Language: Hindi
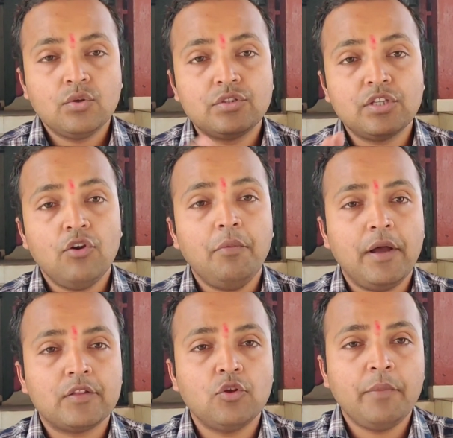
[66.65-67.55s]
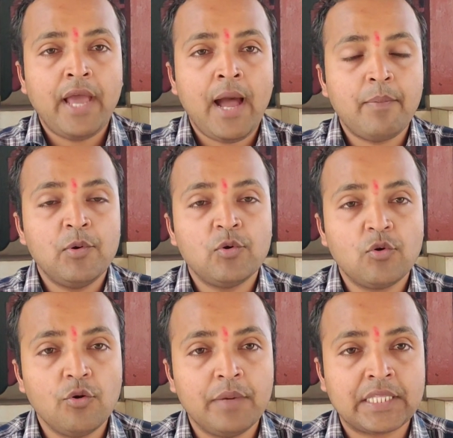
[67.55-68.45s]
तो चलो भक्तों मैं आप
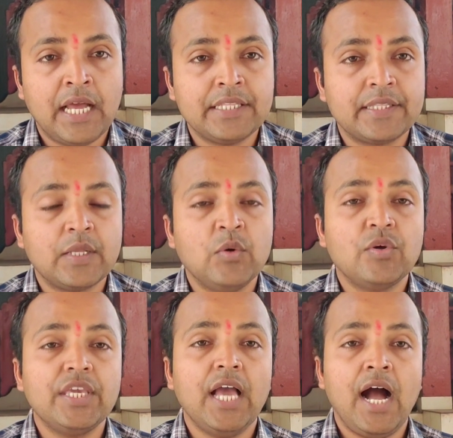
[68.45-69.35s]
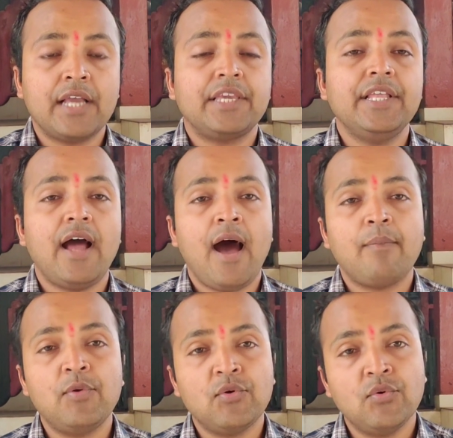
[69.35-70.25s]
लोगों को बता देता हूँ कि आखिर
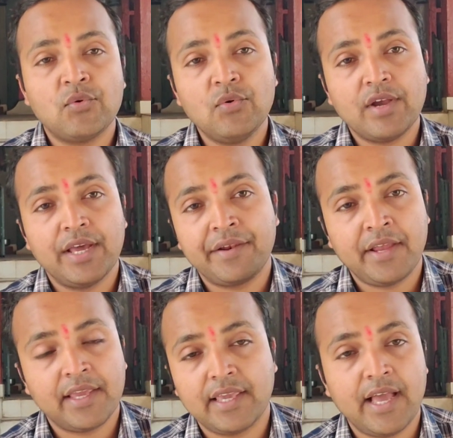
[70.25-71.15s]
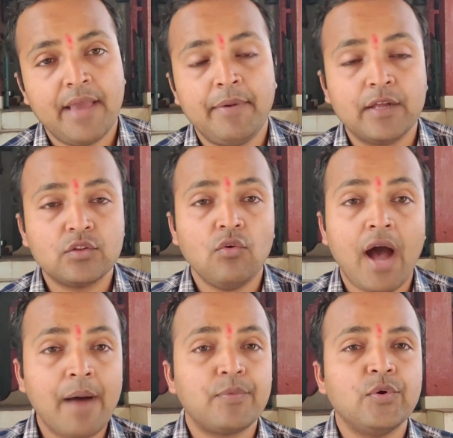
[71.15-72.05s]
आप लोगों को करना क्या है
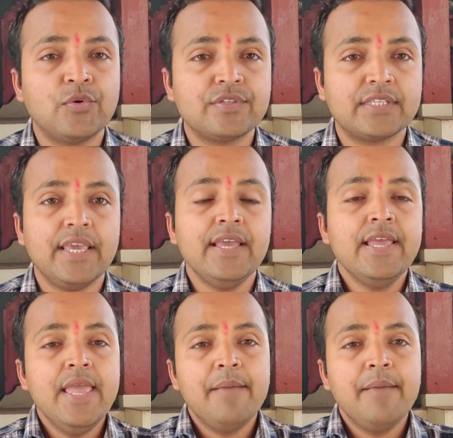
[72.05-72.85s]
भक्तों आप लोगों से